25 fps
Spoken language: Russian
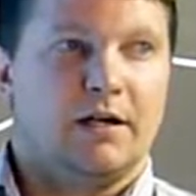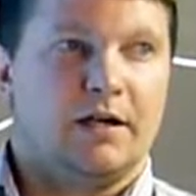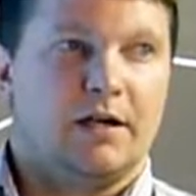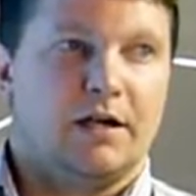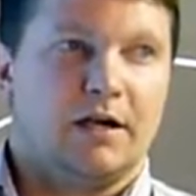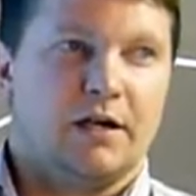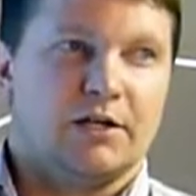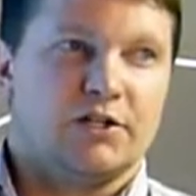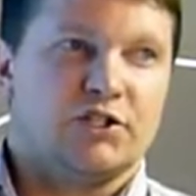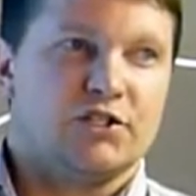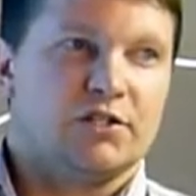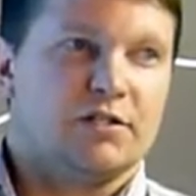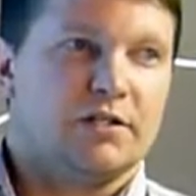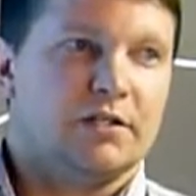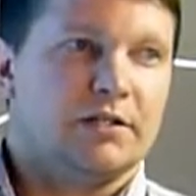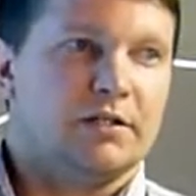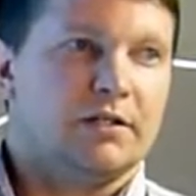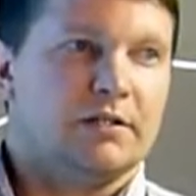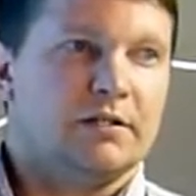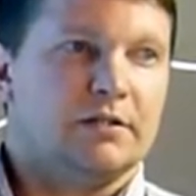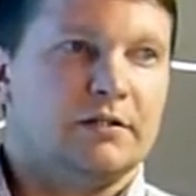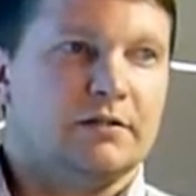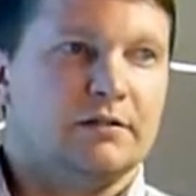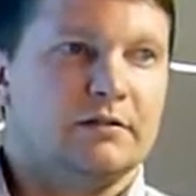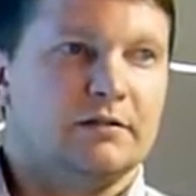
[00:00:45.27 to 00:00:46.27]

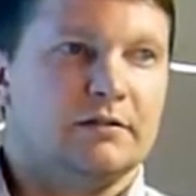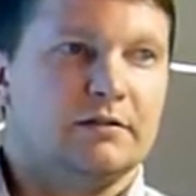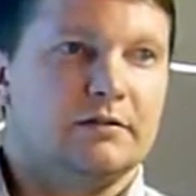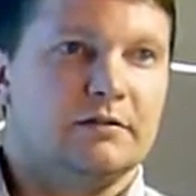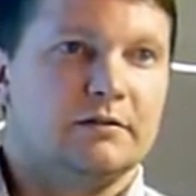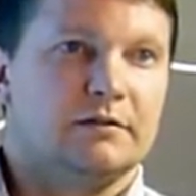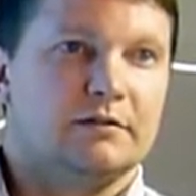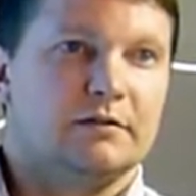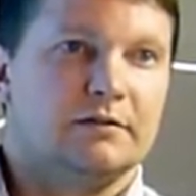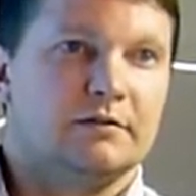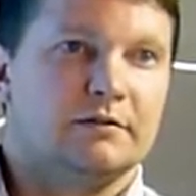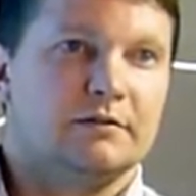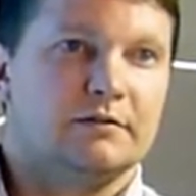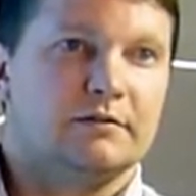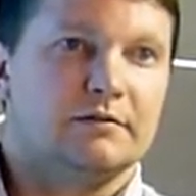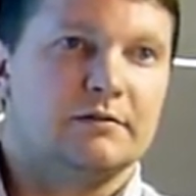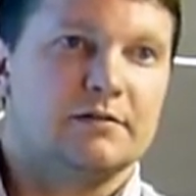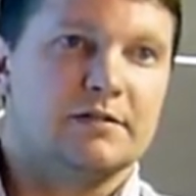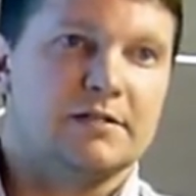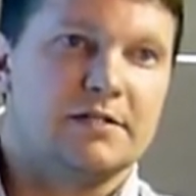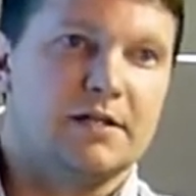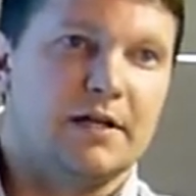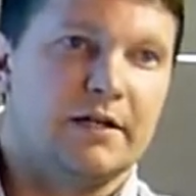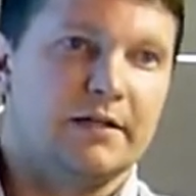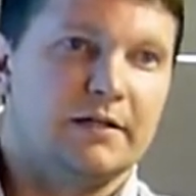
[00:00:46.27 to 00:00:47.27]
каждое
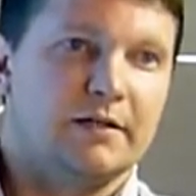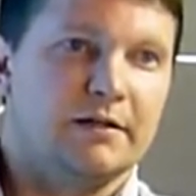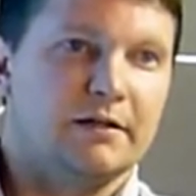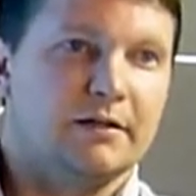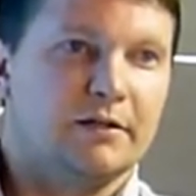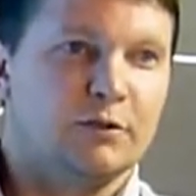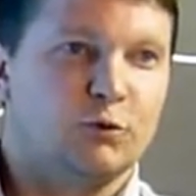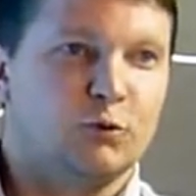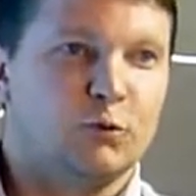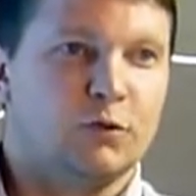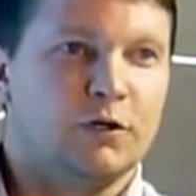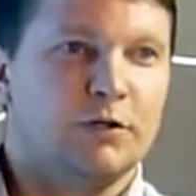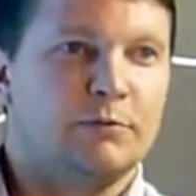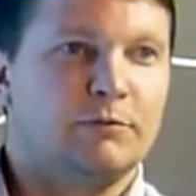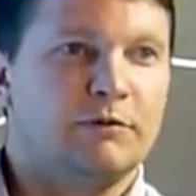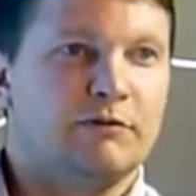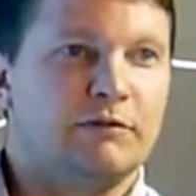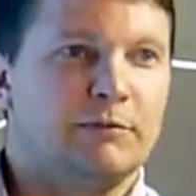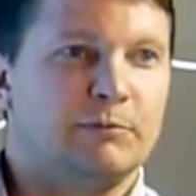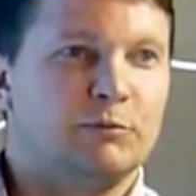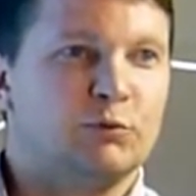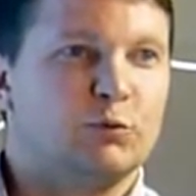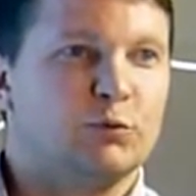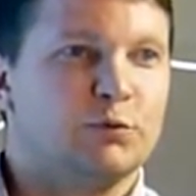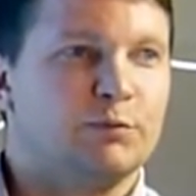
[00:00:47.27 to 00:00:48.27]
знание, которое мы
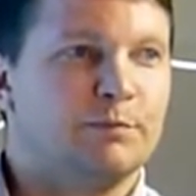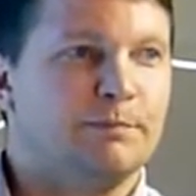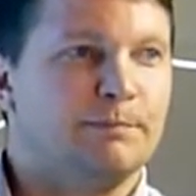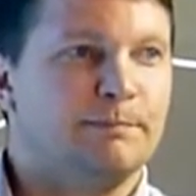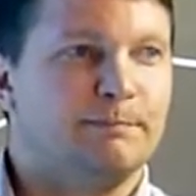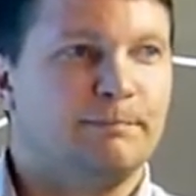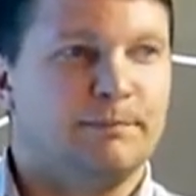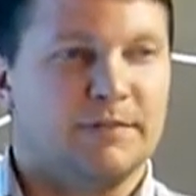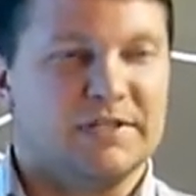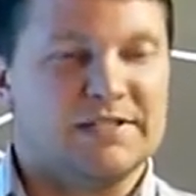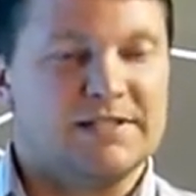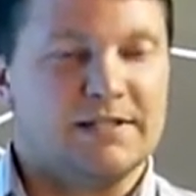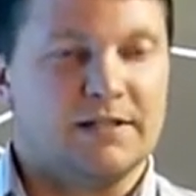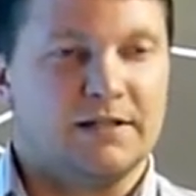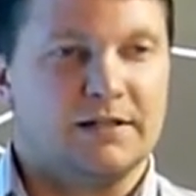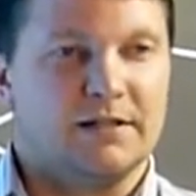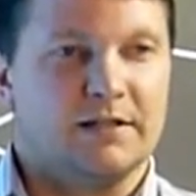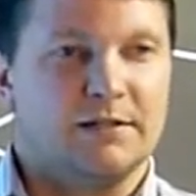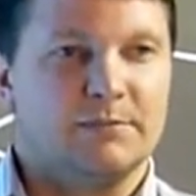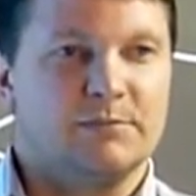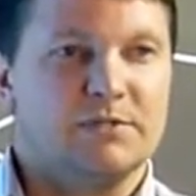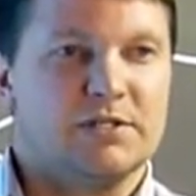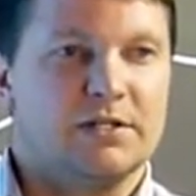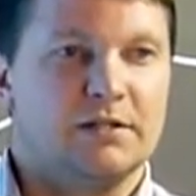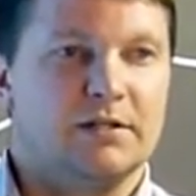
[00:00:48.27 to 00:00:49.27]
вам тут
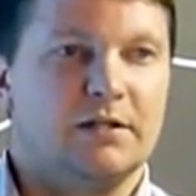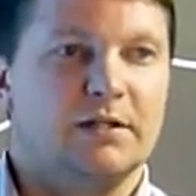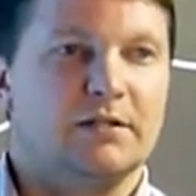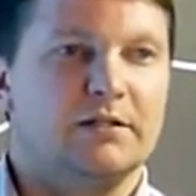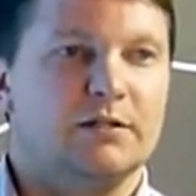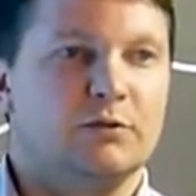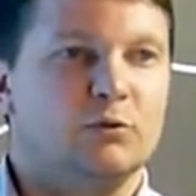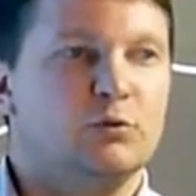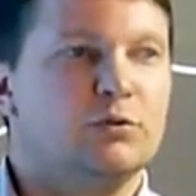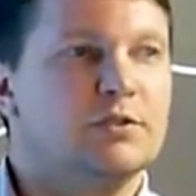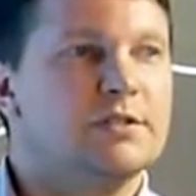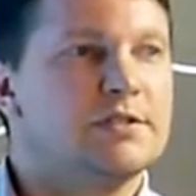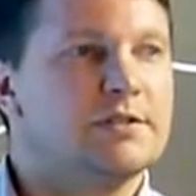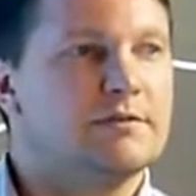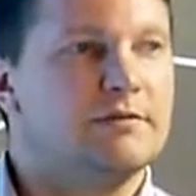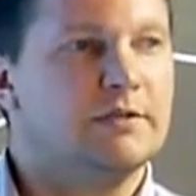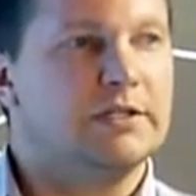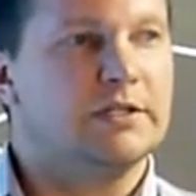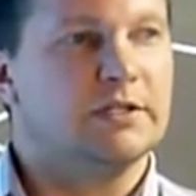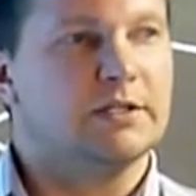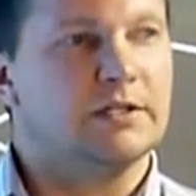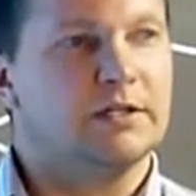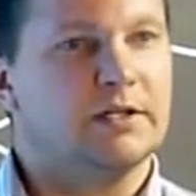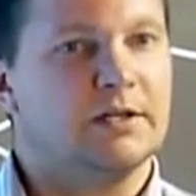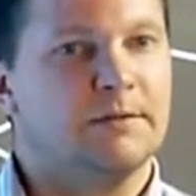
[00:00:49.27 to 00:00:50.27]
постараемся дать, оно
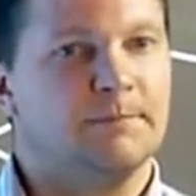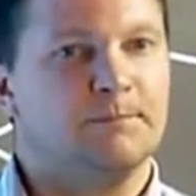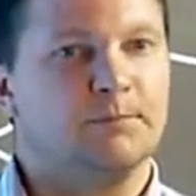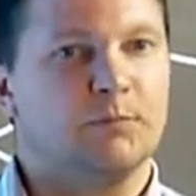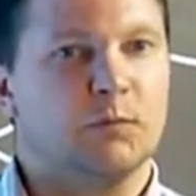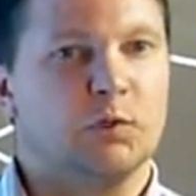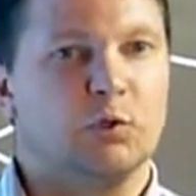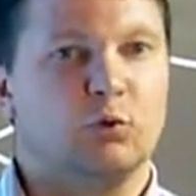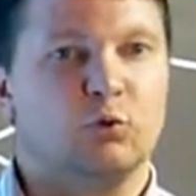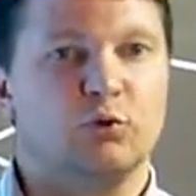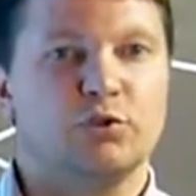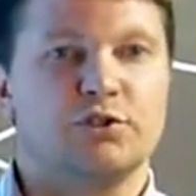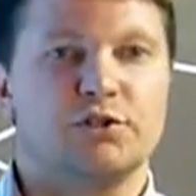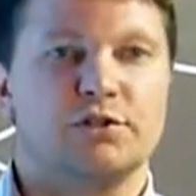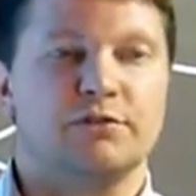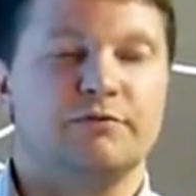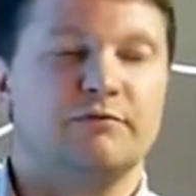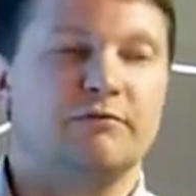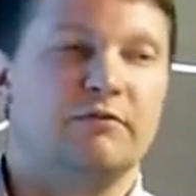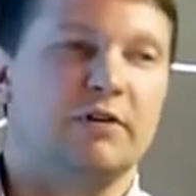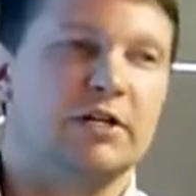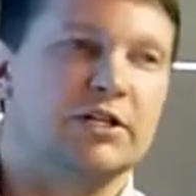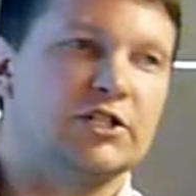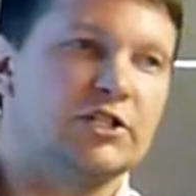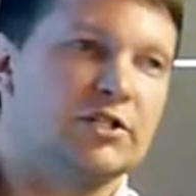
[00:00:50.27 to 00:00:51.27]
действительно очень
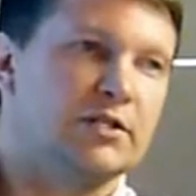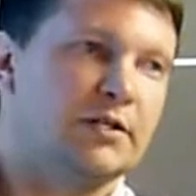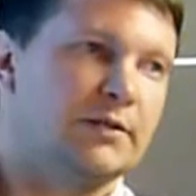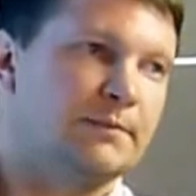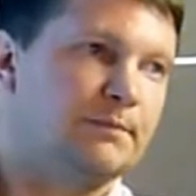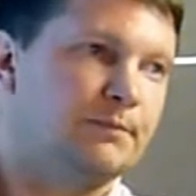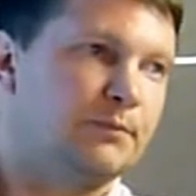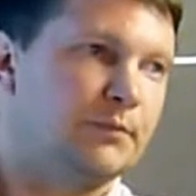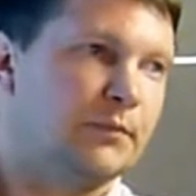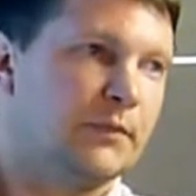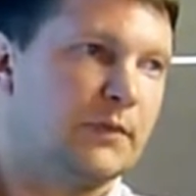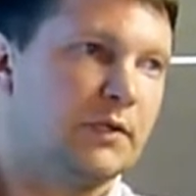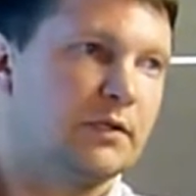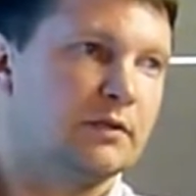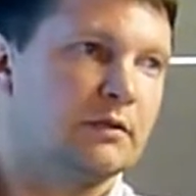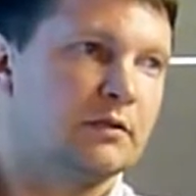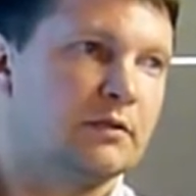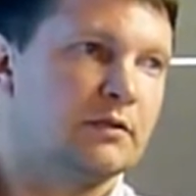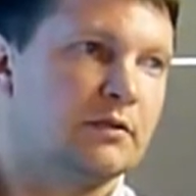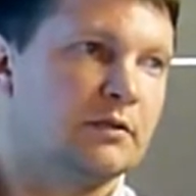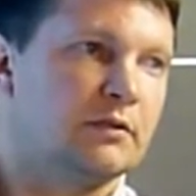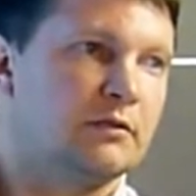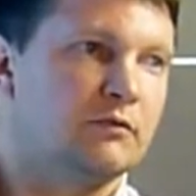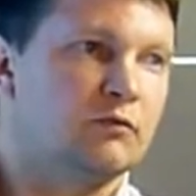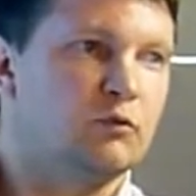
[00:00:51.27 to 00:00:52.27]
важно
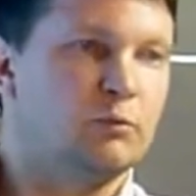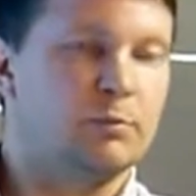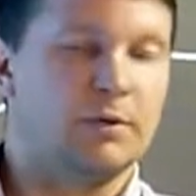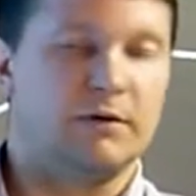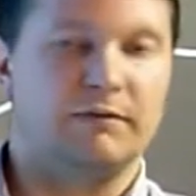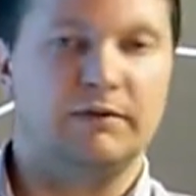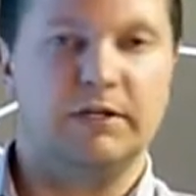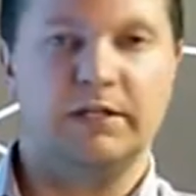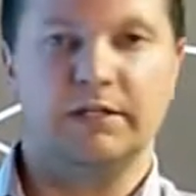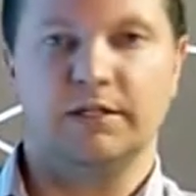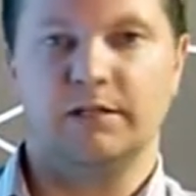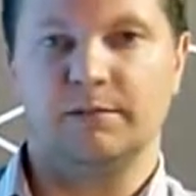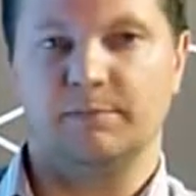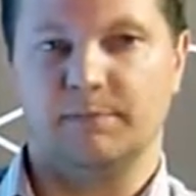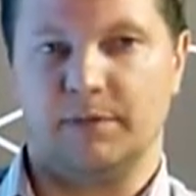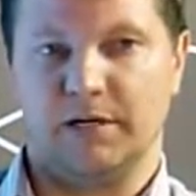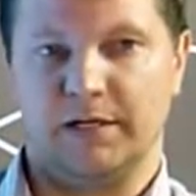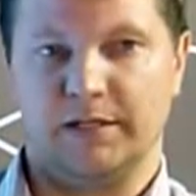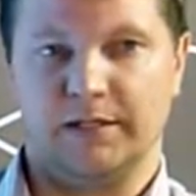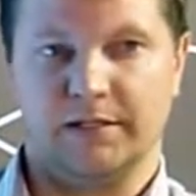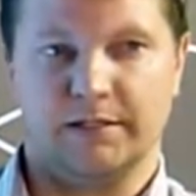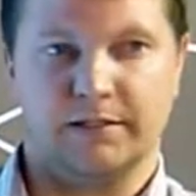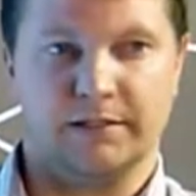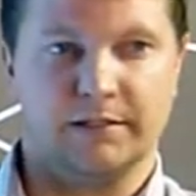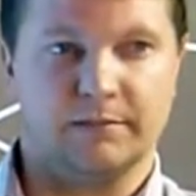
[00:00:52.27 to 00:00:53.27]
э, в управлении
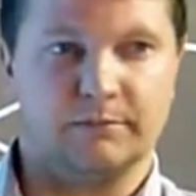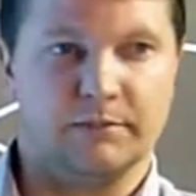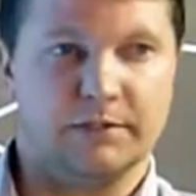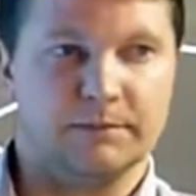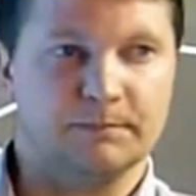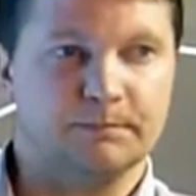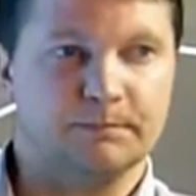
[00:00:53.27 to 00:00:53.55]
проектами.